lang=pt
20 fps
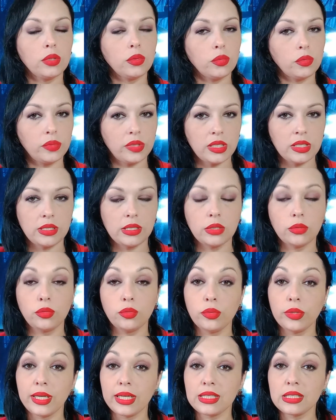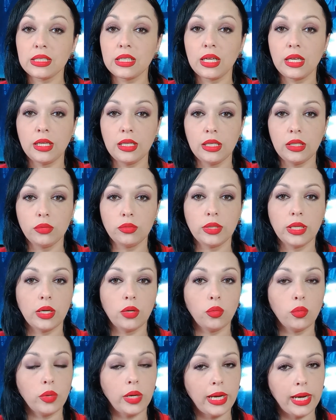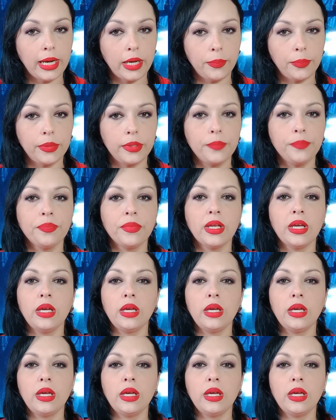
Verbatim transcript: aconteceu no castelinho da Rua APA,